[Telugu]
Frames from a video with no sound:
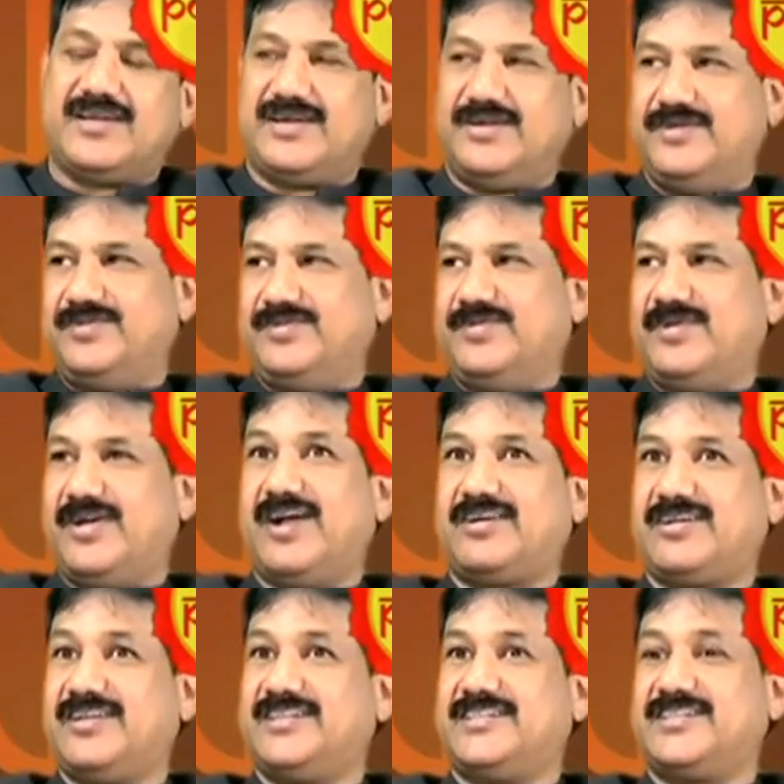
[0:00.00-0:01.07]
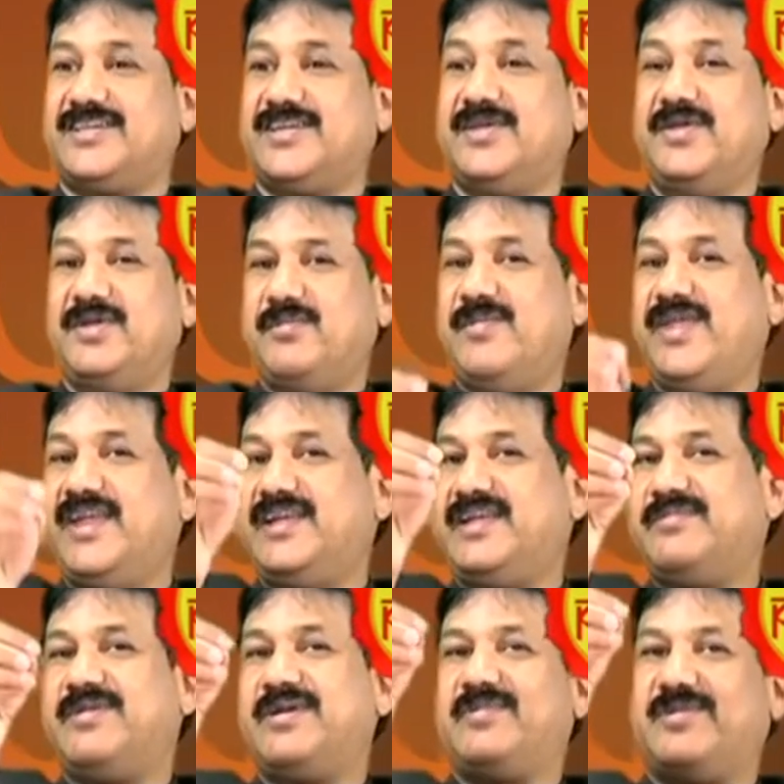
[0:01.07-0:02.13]
అంటాడు అట్నుంచి మీ
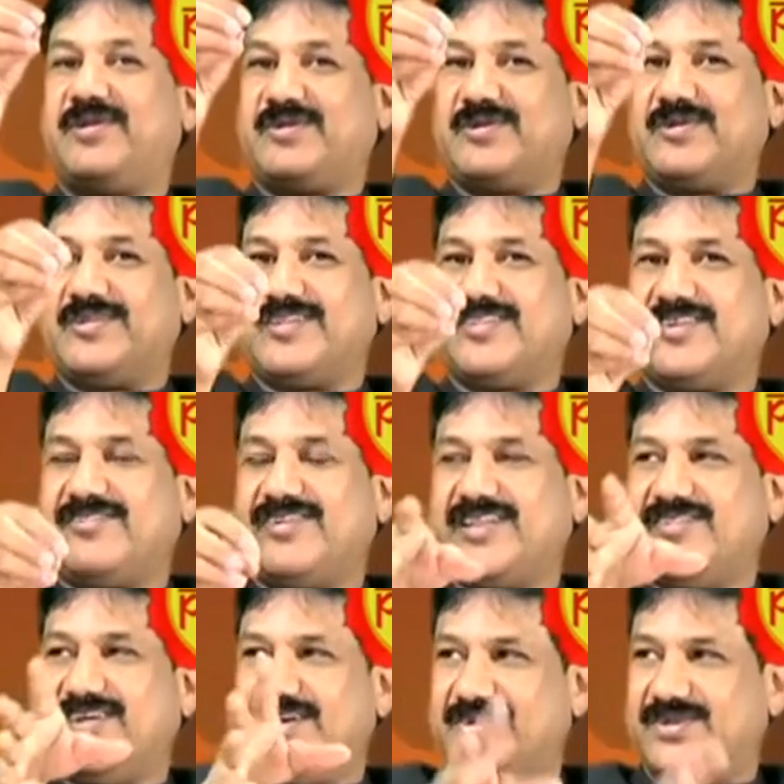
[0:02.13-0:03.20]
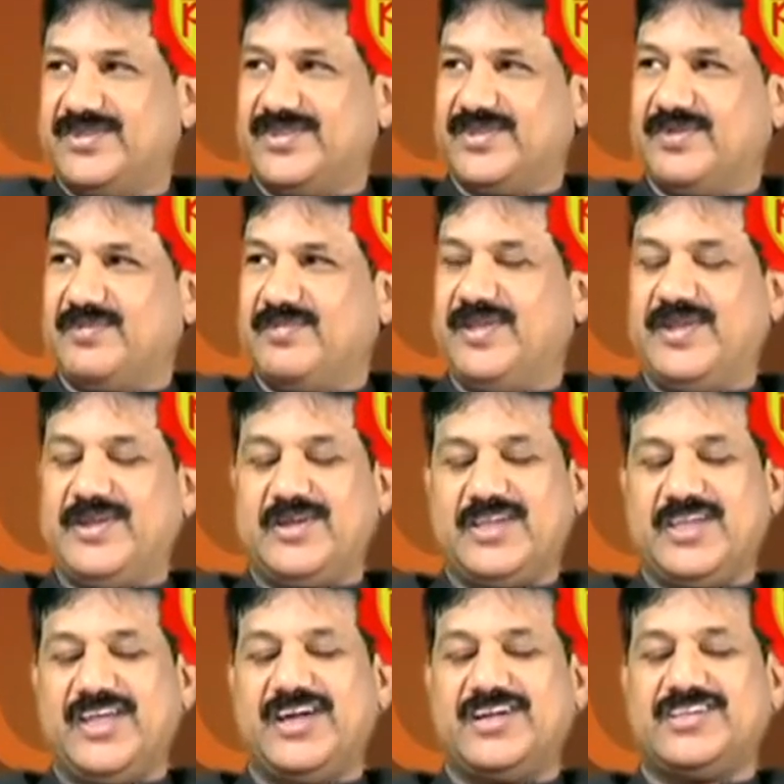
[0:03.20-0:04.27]
ఇంటి పేరు పెట్టుకున్న వాళ్ళందరూ వెధవే అంటుంది ఈ
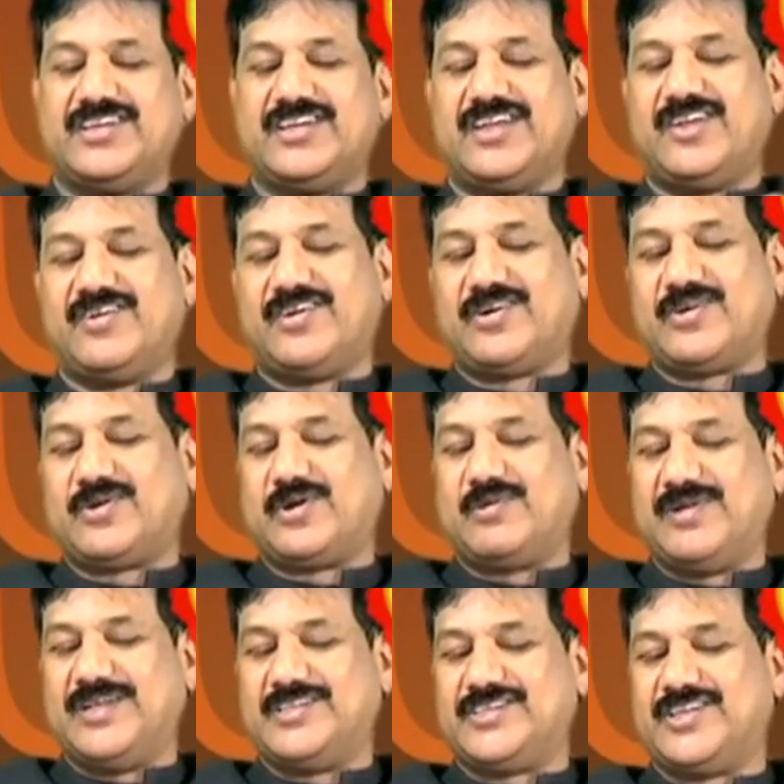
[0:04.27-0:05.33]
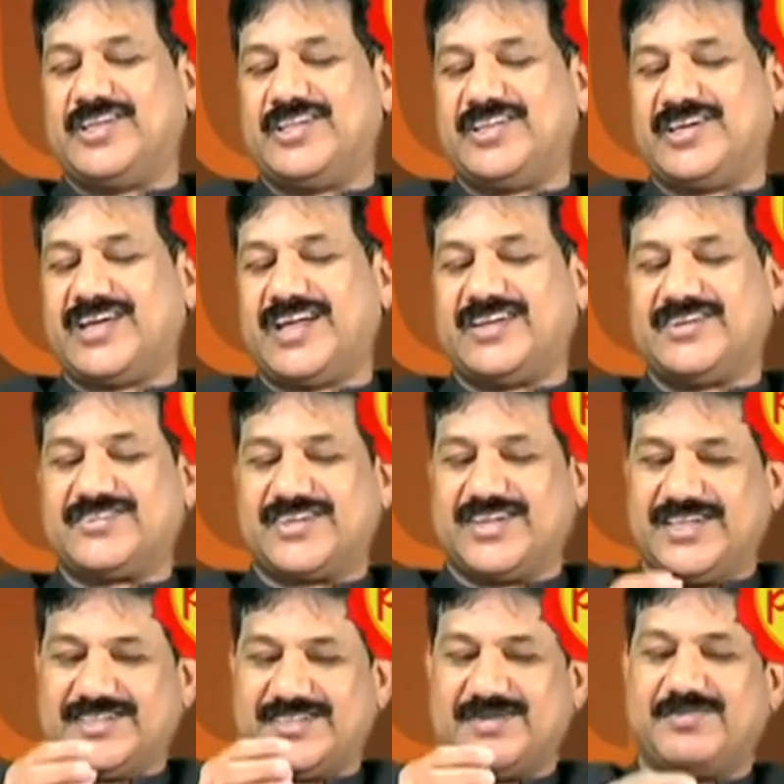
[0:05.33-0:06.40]
ఇంట్లో ఏడు జిల్లాల్లో ఒకరు కూడా మంచిగా లేదంటే
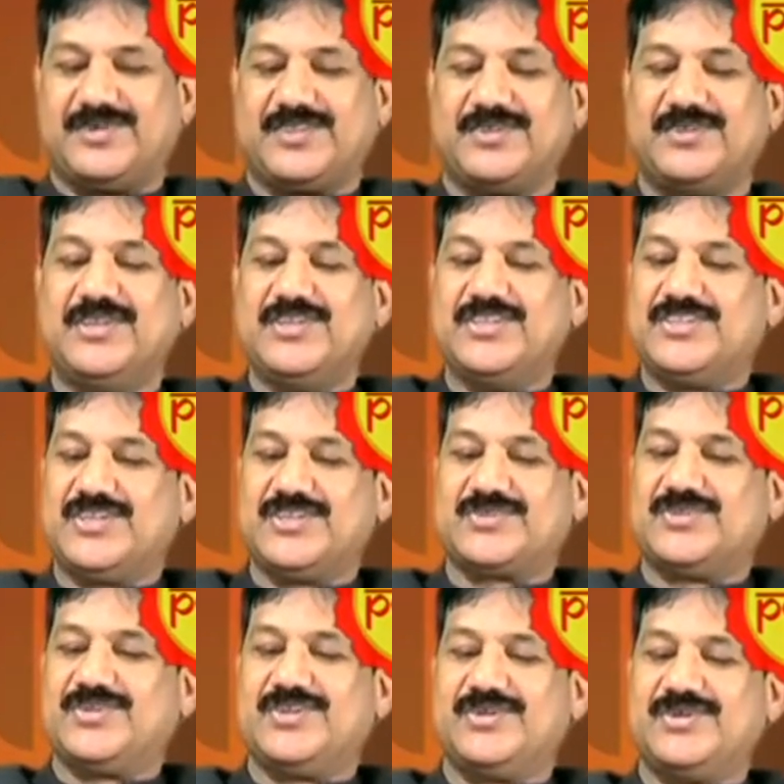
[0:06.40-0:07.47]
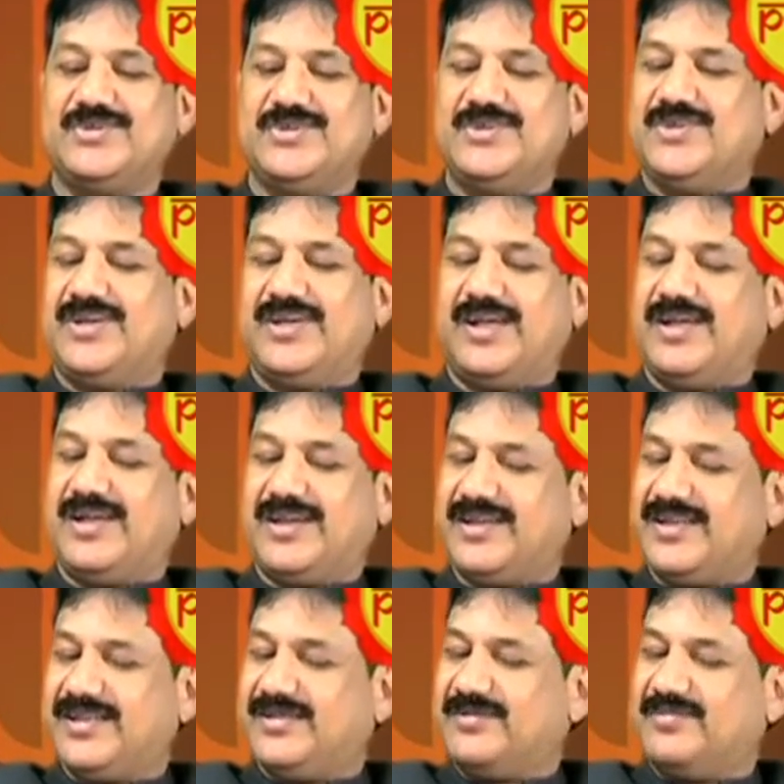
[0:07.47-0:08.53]
అనవసరంగా ఈ సంబంధం చేసుకున్నాను
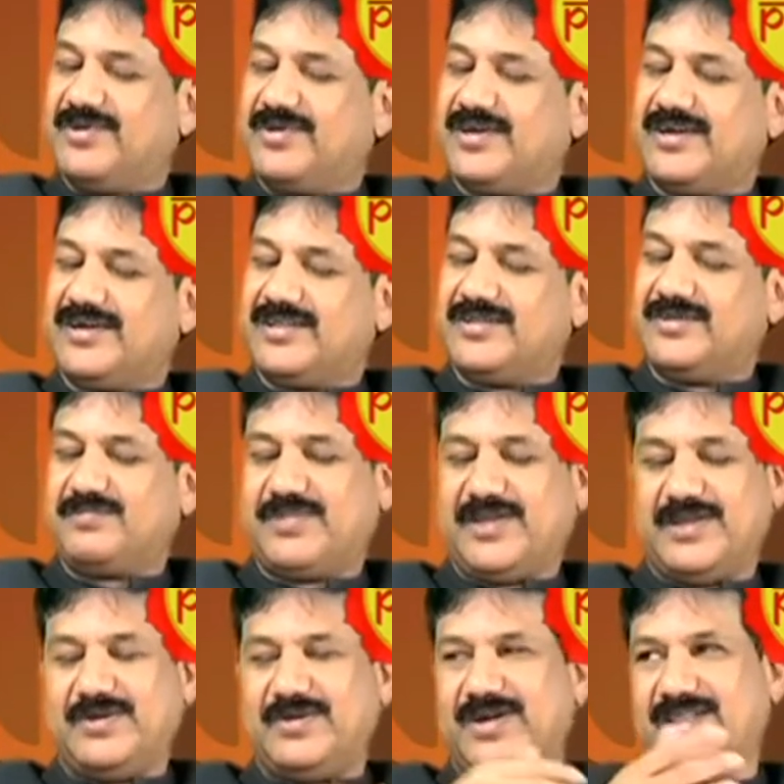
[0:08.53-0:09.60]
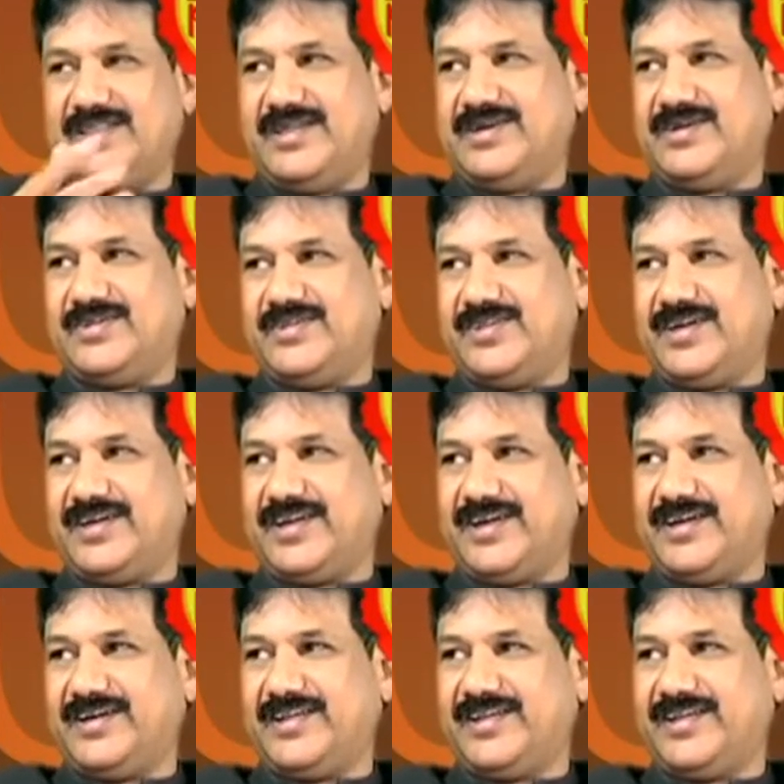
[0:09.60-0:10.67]
అని మొగుడు అంటుంది పిల్లం కూడా అదే అంటుంది అంటే
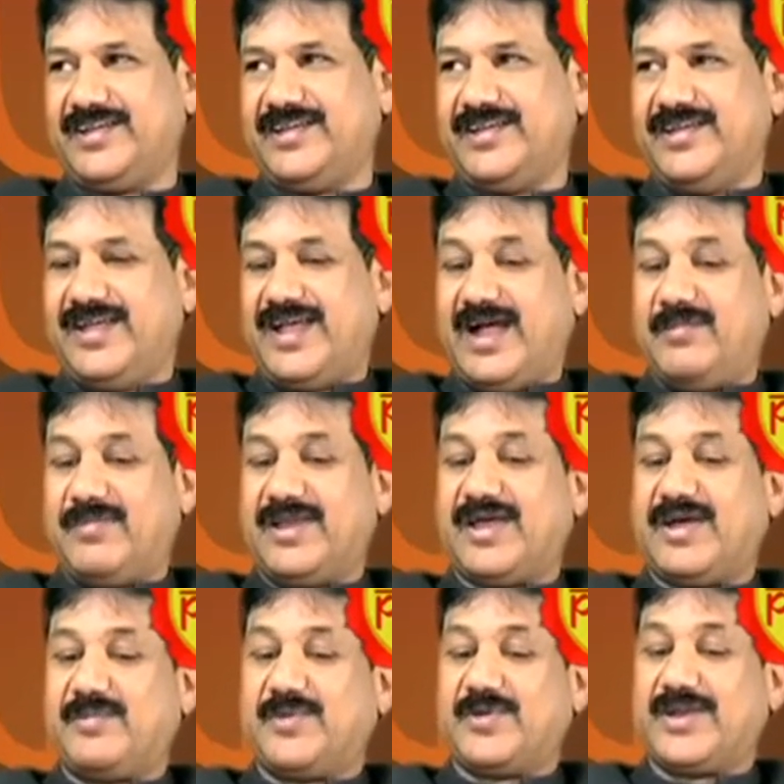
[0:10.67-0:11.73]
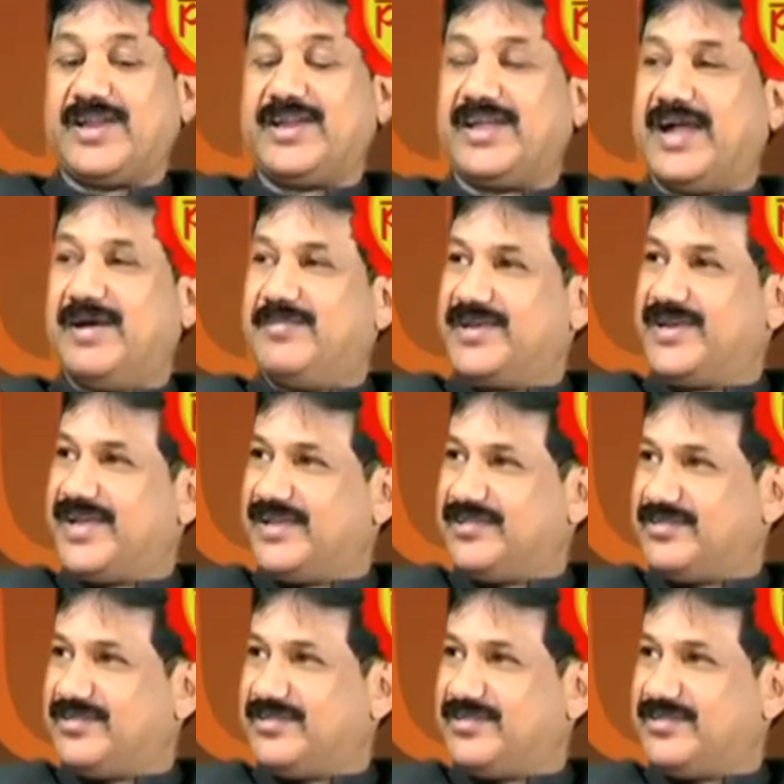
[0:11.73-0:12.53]
ఏంటి అమలాపురానికి అమెరికా